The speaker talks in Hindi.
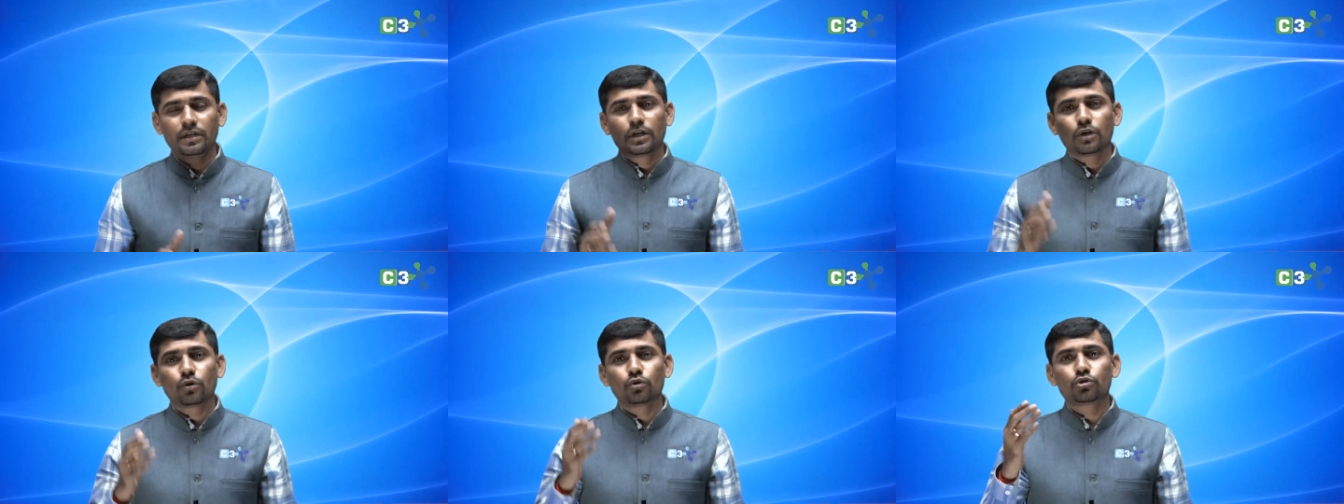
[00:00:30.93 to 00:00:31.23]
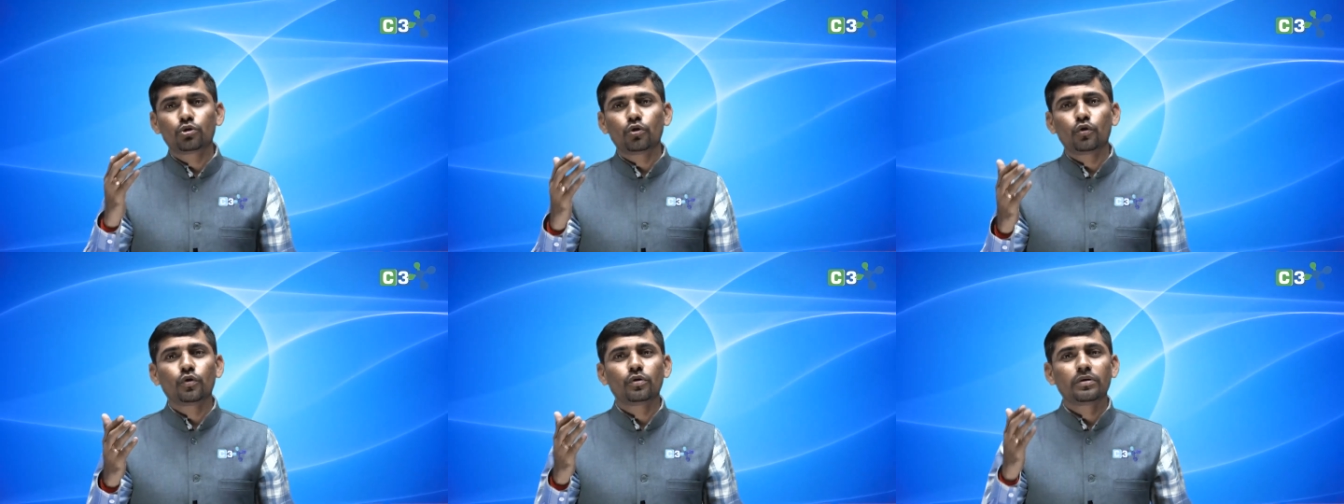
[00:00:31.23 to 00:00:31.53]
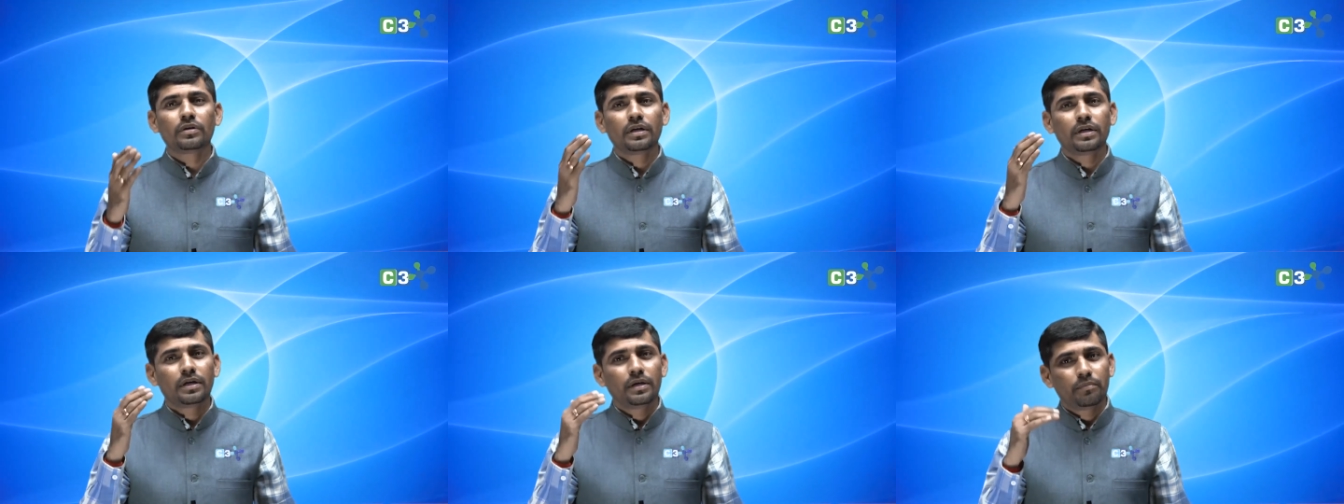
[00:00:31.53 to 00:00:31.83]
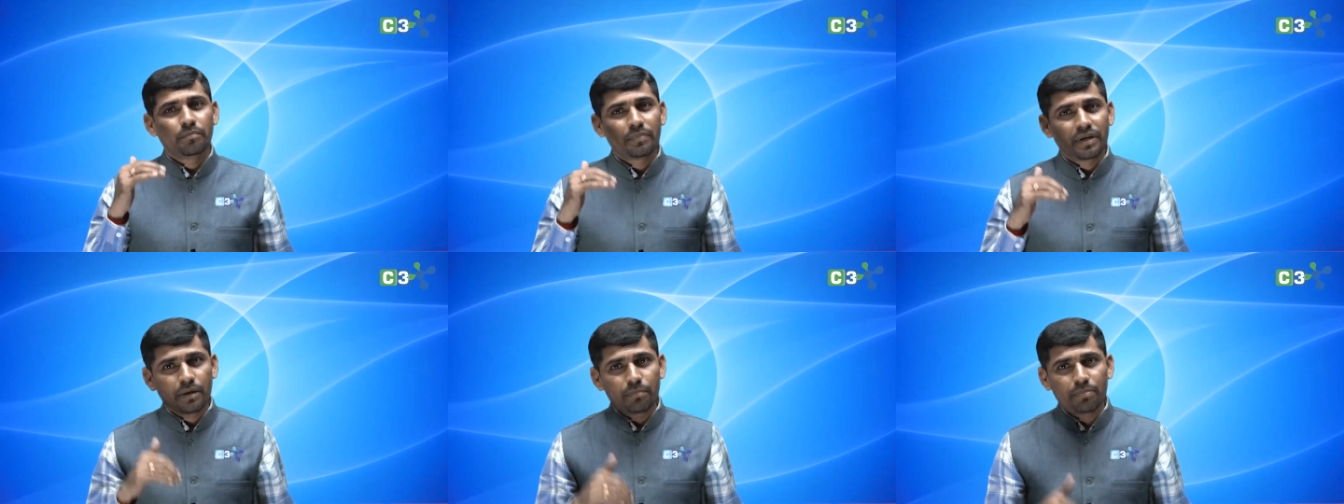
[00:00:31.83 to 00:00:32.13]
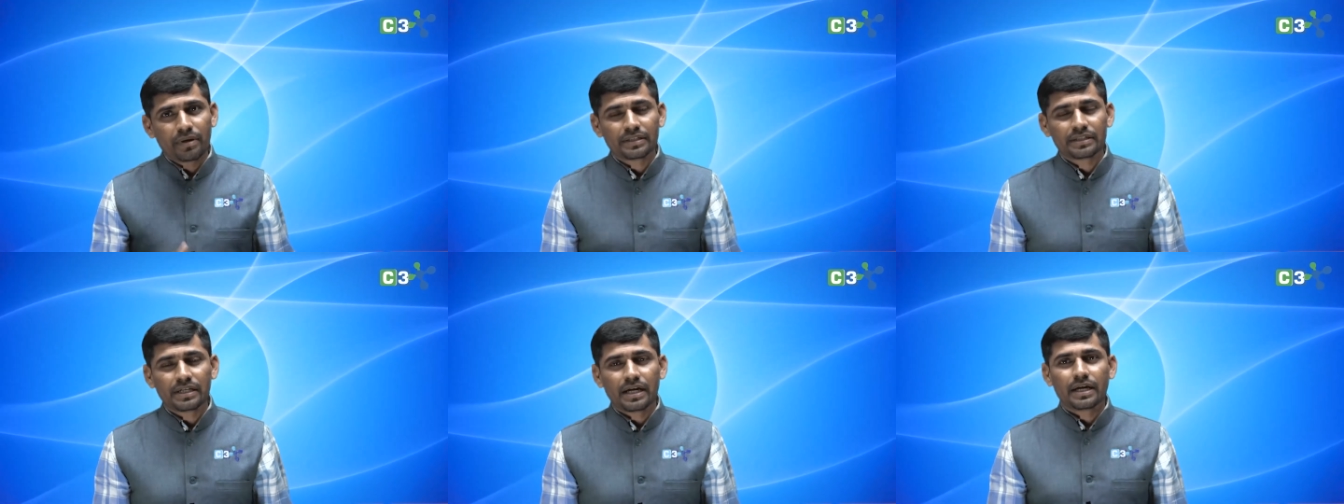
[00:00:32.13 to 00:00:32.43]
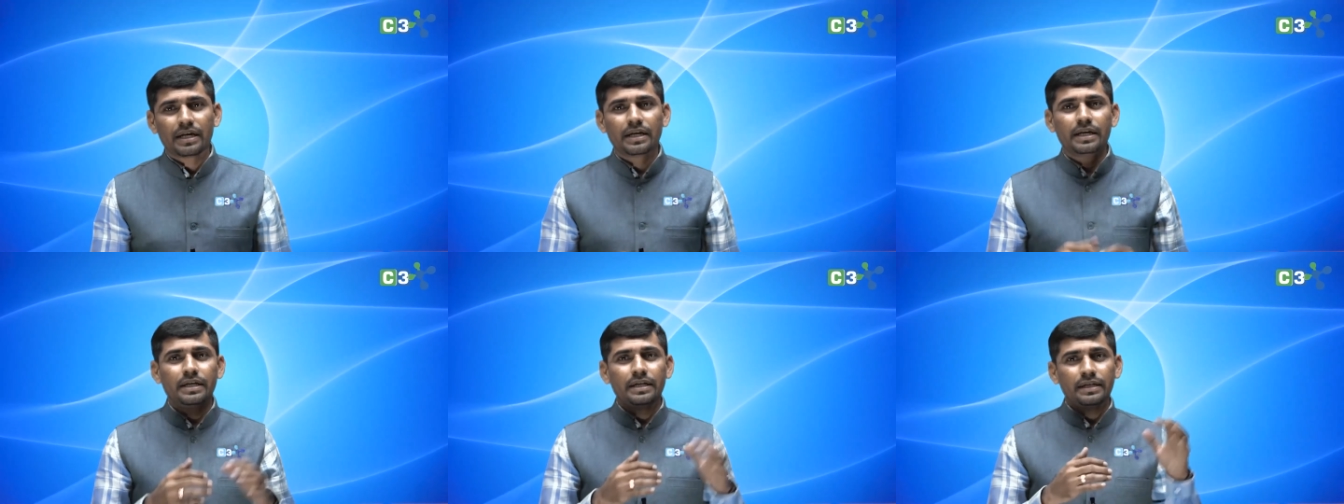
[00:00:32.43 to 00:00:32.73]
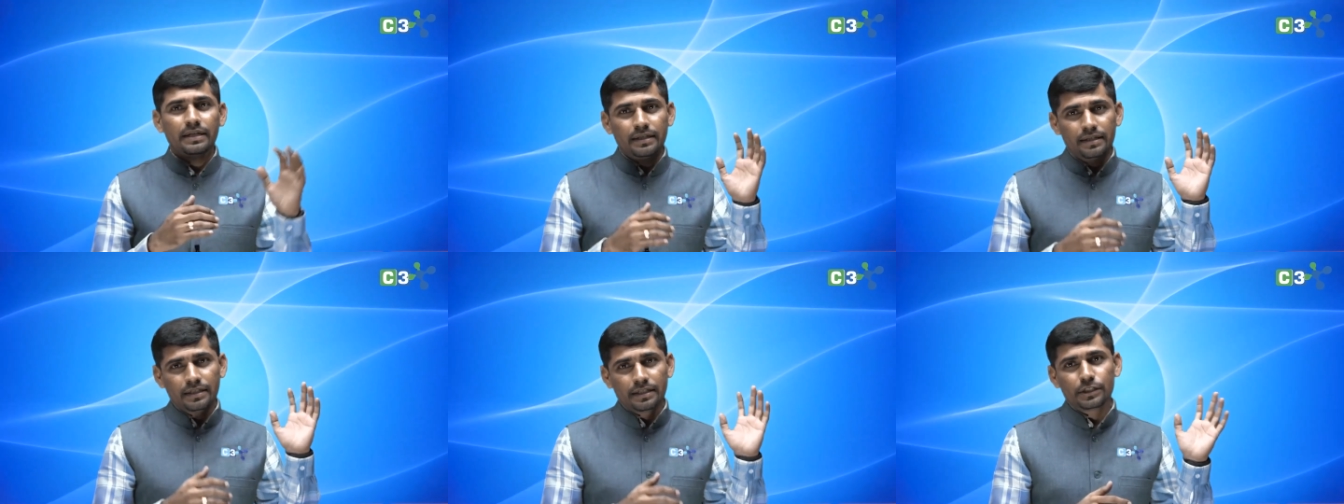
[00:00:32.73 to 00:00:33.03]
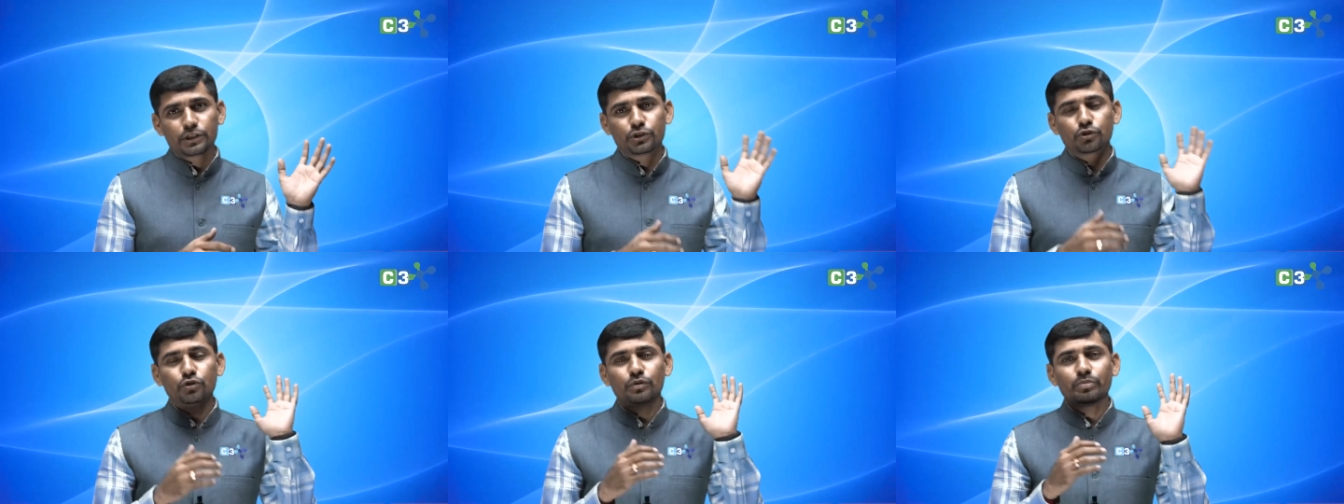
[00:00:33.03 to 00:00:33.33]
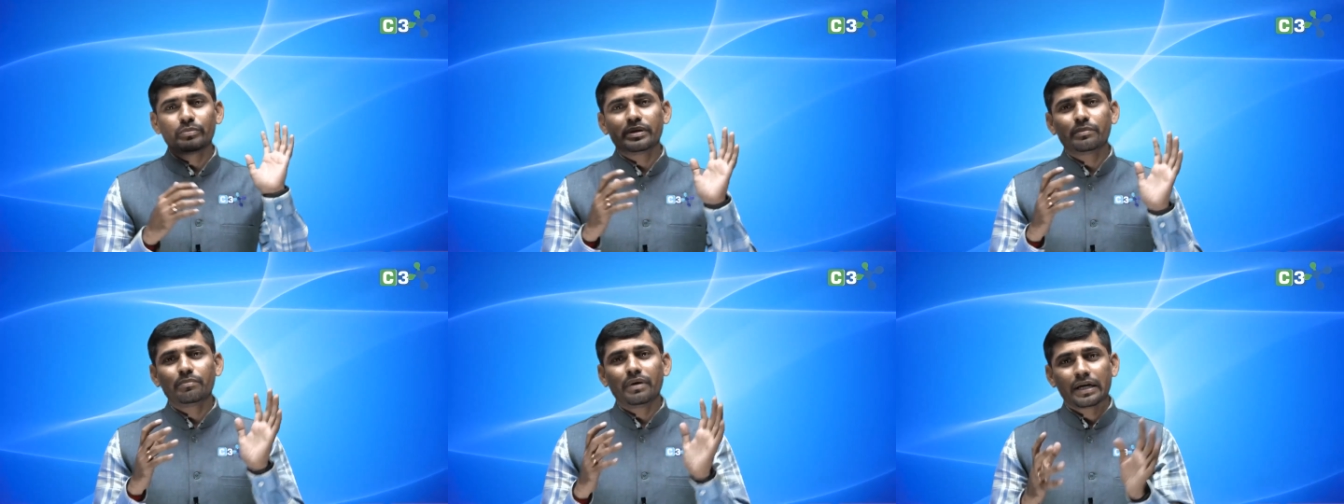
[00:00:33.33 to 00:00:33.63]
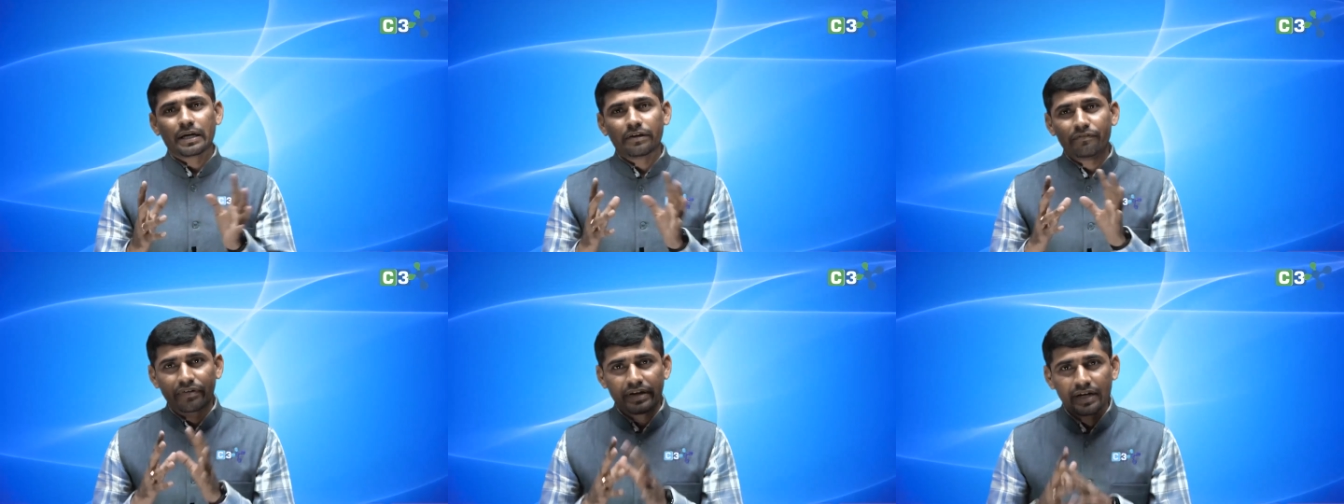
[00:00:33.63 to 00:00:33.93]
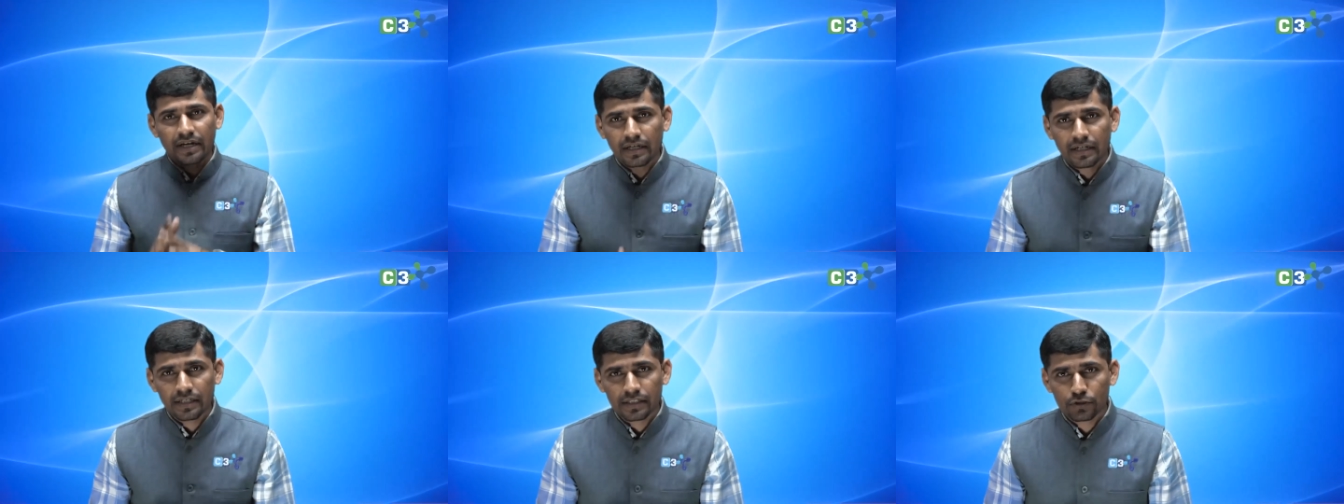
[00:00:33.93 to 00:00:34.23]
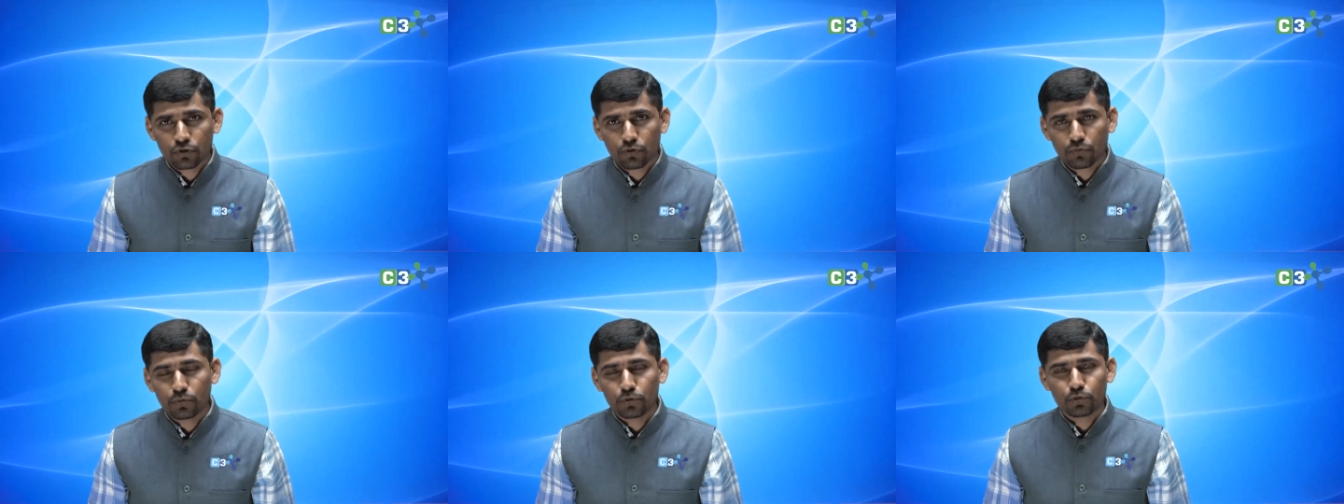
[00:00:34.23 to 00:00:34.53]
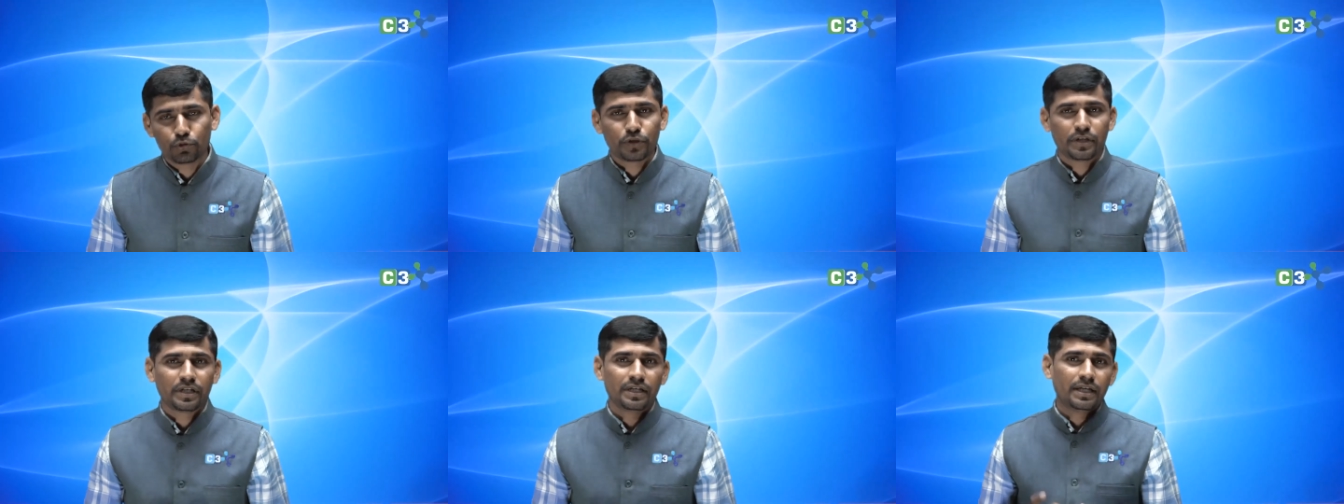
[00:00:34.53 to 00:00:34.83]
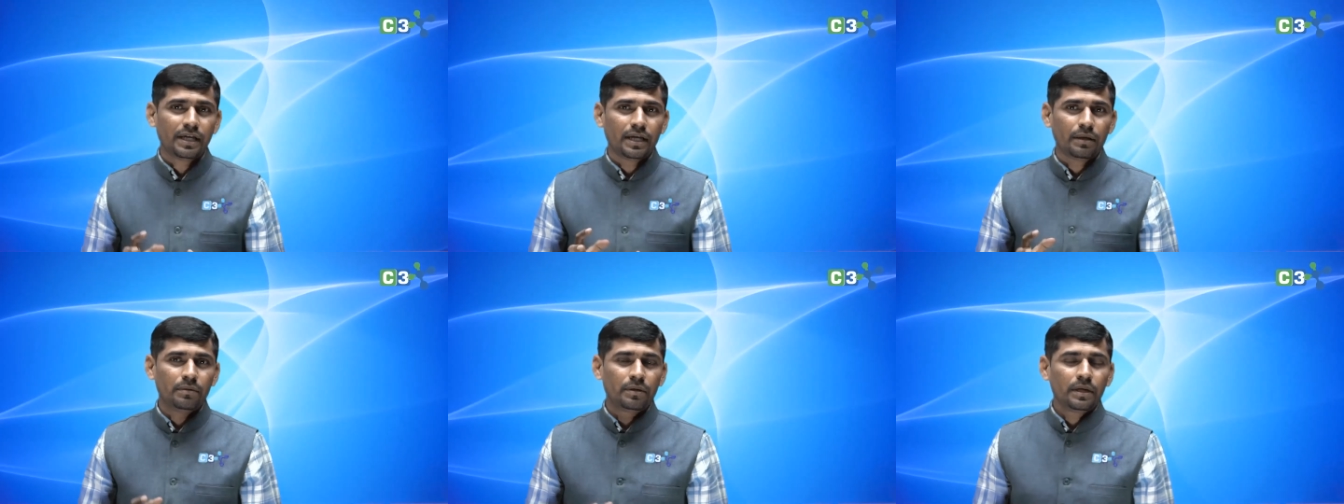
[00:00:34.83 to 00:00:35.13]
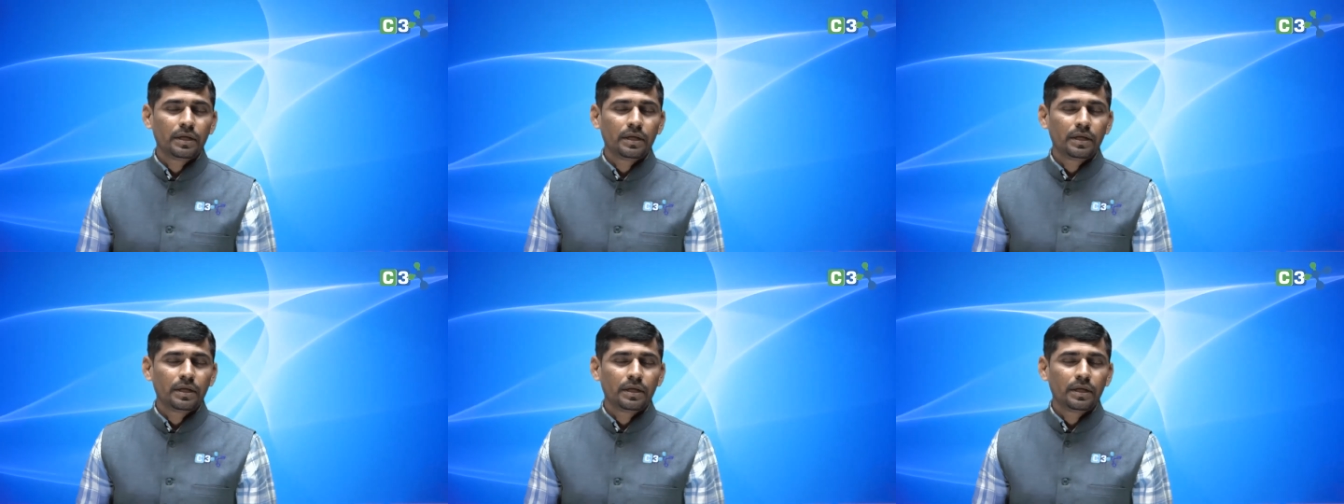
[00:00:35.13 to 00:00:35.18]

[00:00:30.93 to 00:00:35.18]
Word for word: कुछ लोग मेरे पास आ रहे हैं इंस्टीट्यूट में बाकी फैकल्टीज़ को पूछ रहे हैं